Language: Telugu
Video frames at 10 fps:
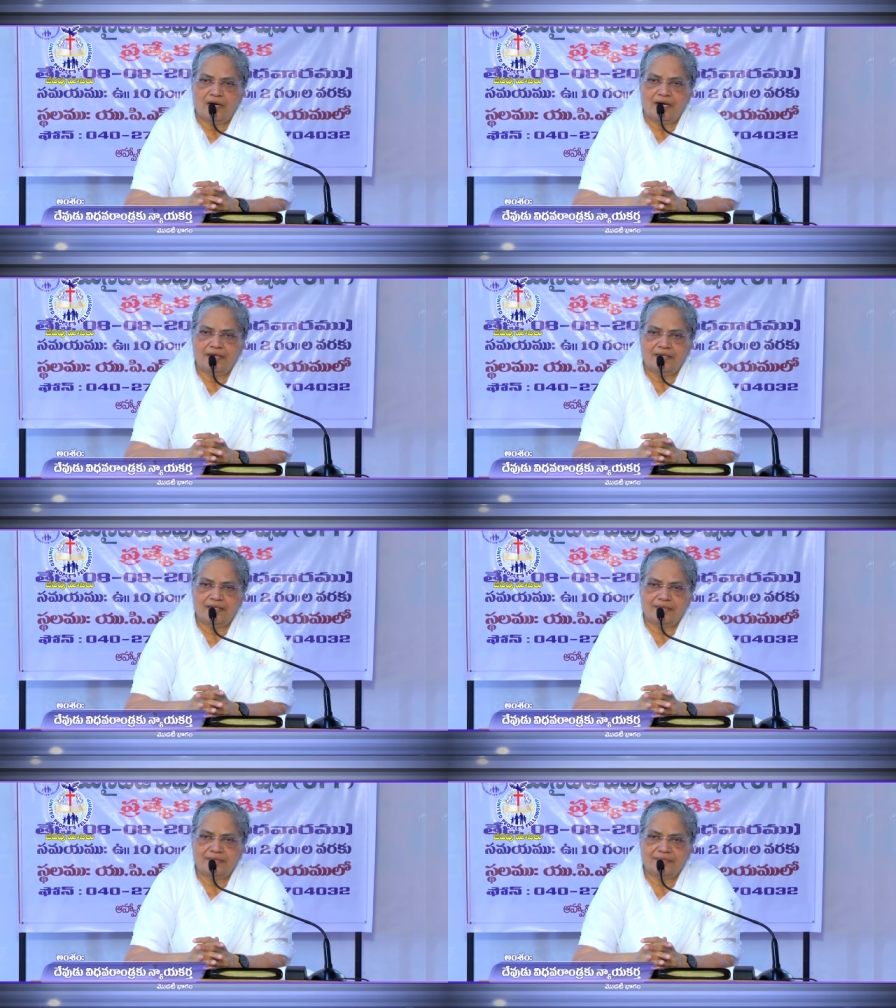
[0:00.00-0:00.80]
ఆయన
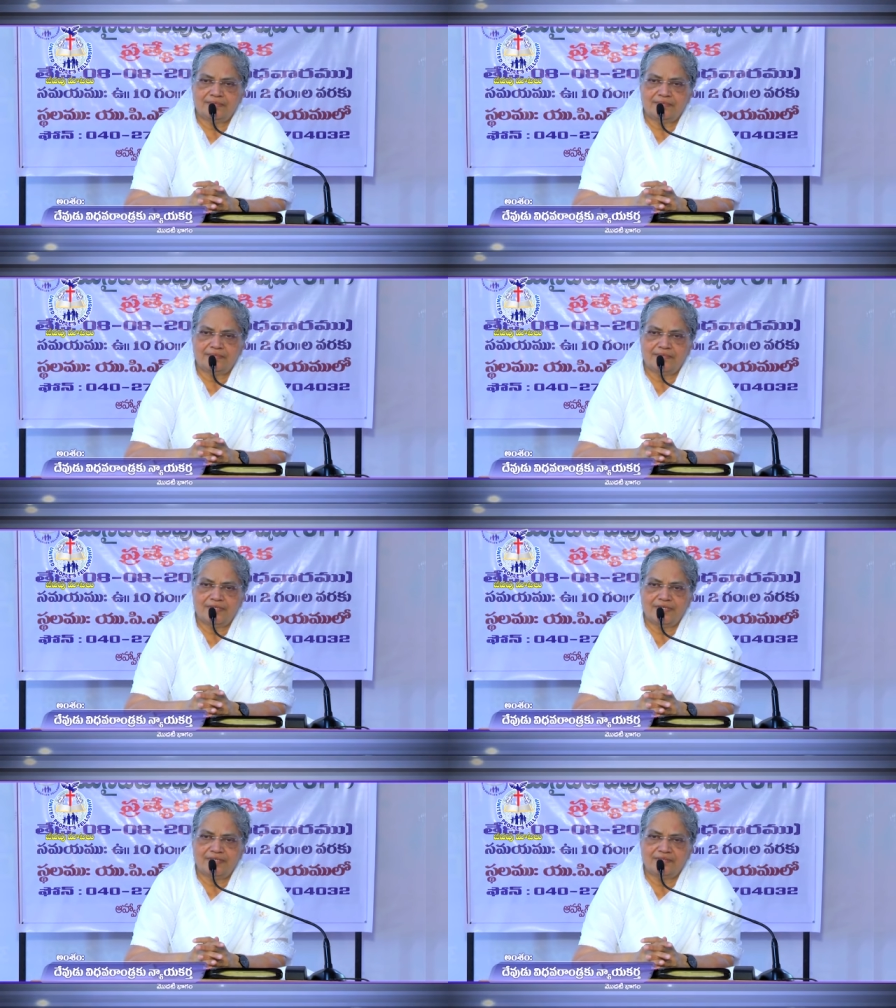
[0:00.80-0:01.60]

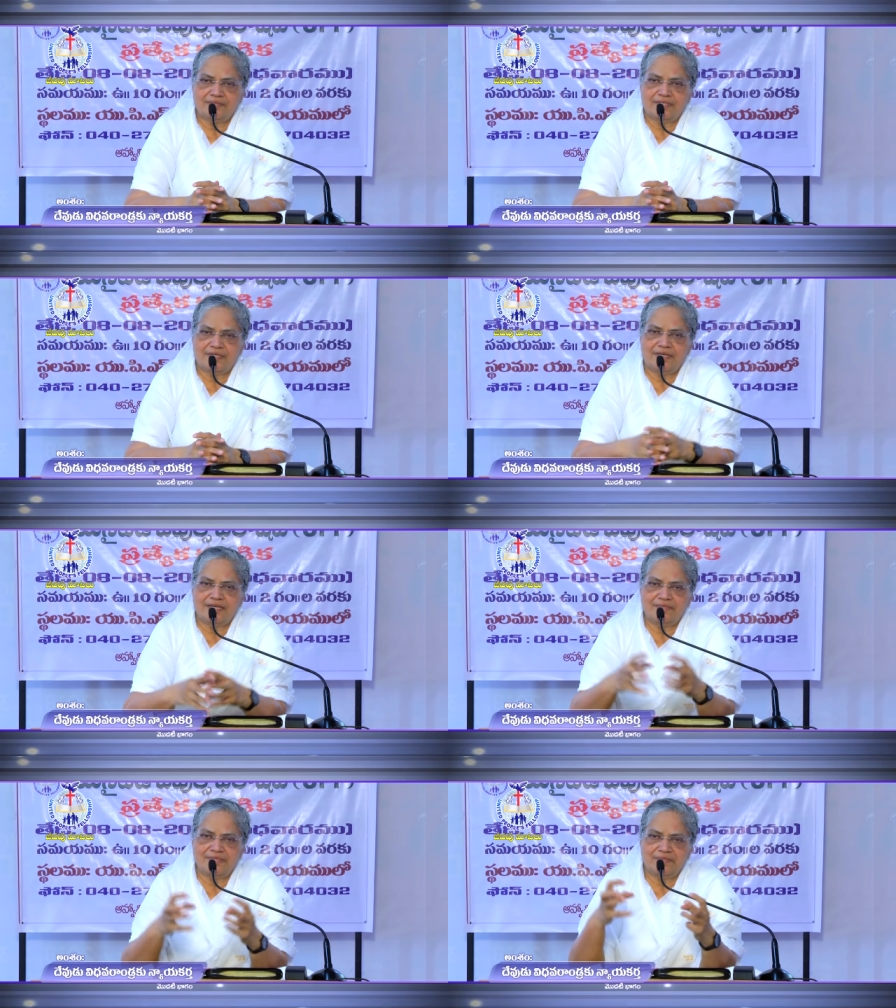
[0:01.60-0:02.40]
మరి
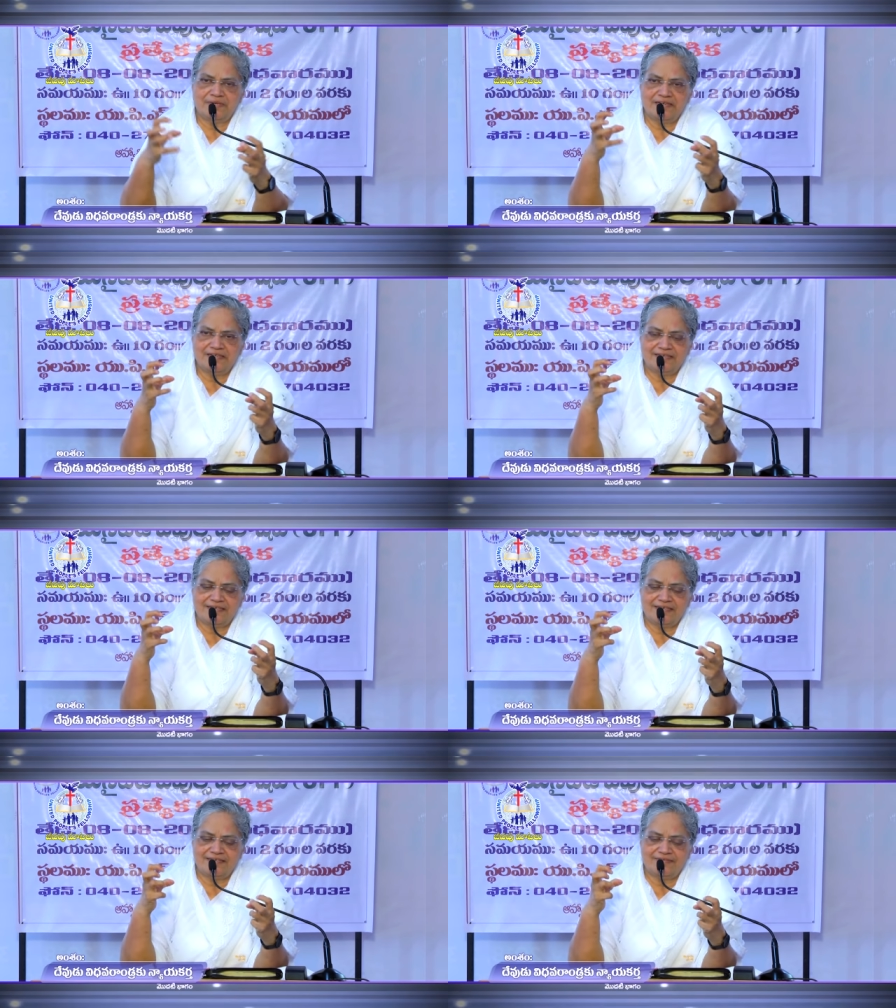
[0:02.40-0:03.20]
ఆయన మీద పడి
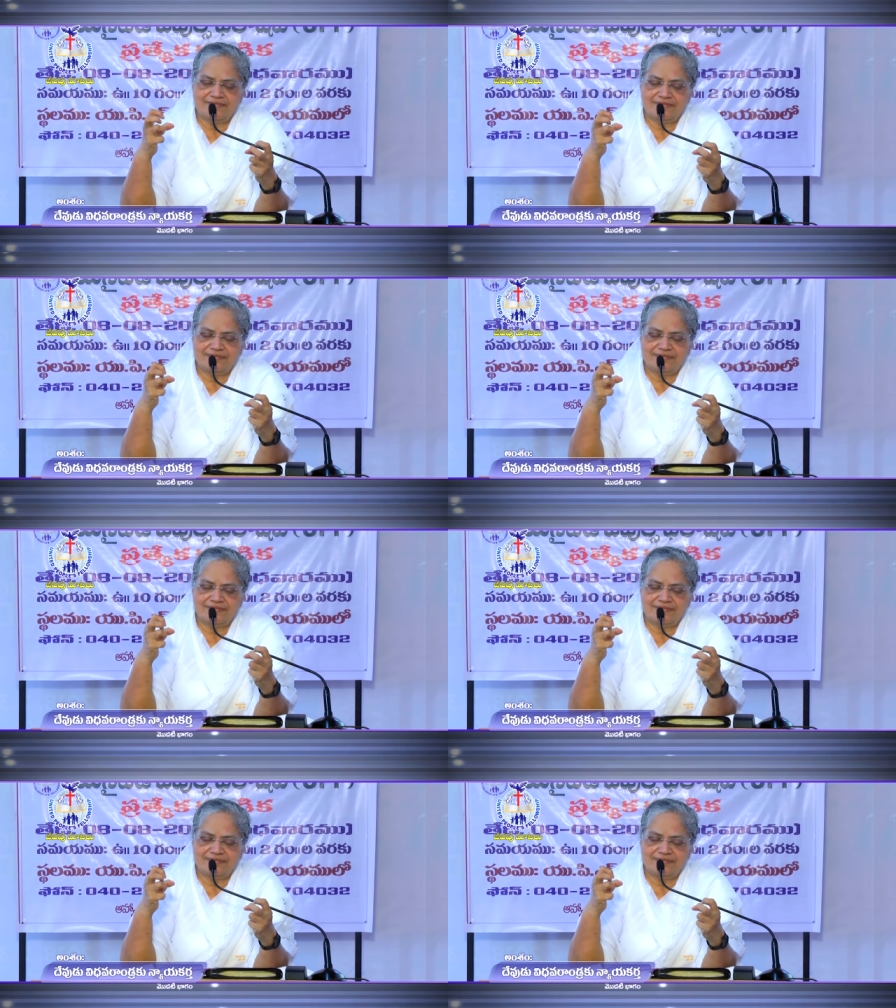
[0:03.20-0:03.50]
ఆయనను